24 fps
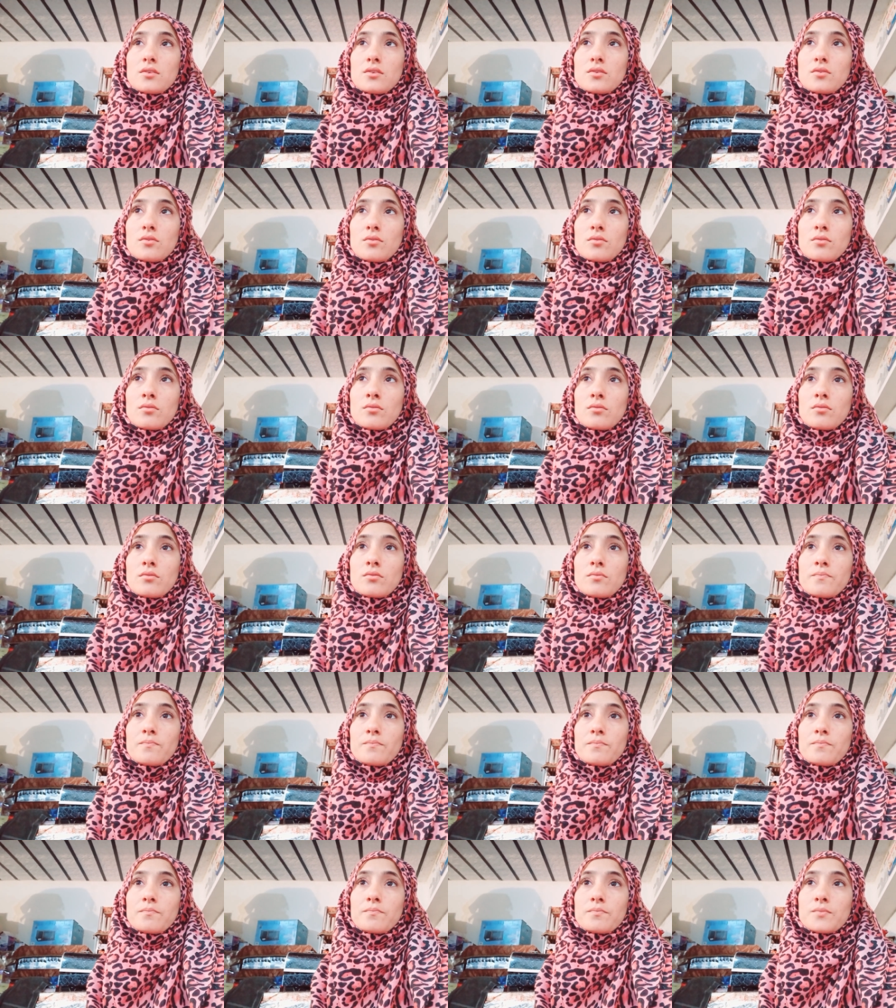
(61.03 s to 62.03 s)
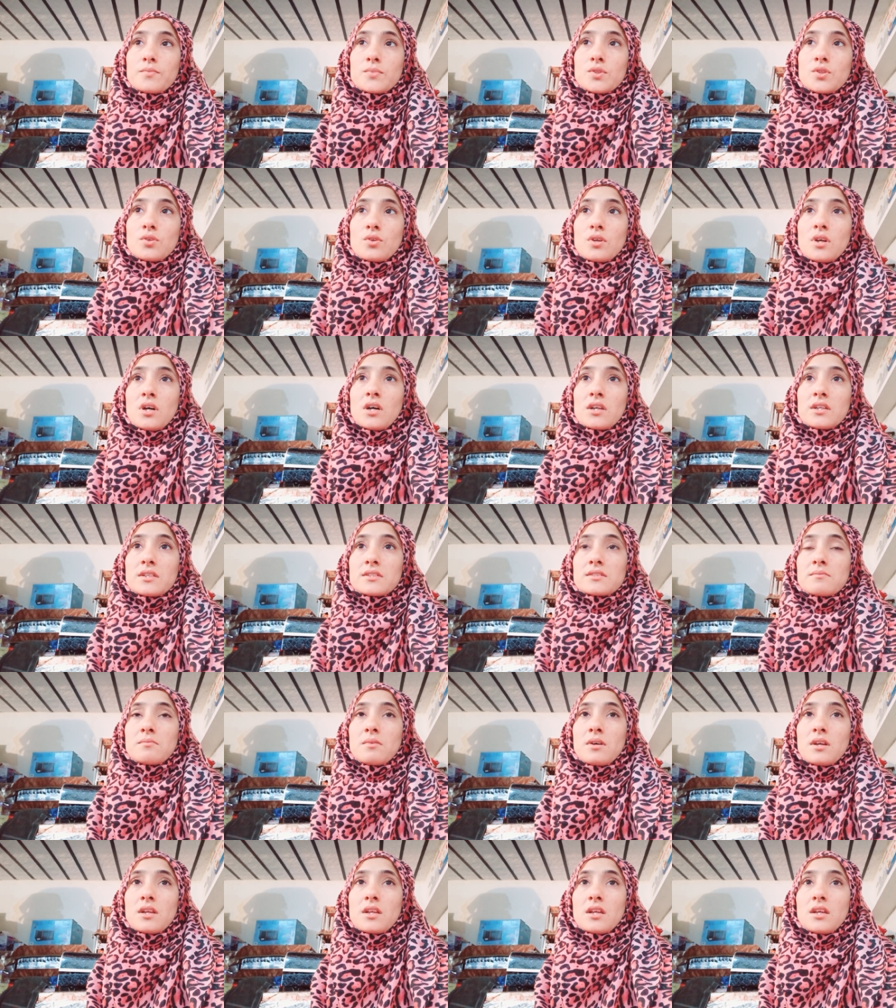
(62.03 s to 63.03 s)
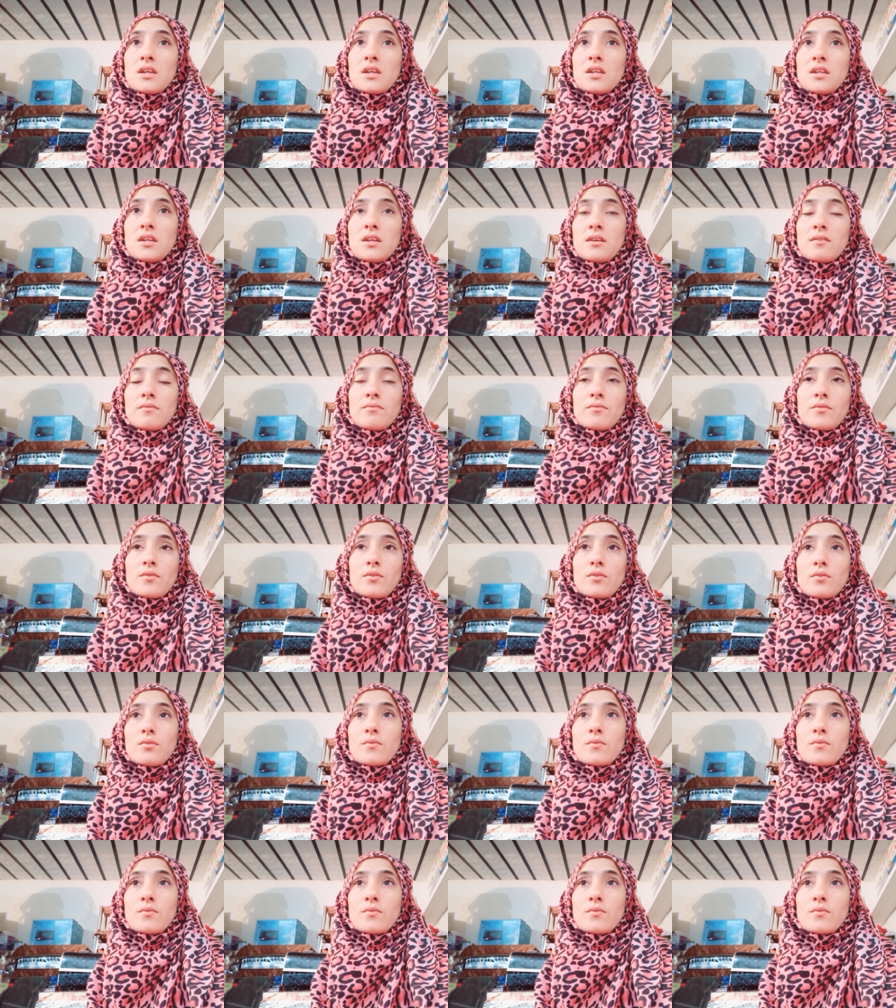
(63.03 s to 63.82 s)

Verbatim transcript: तो जो घर इस्तेमाल के लिए वो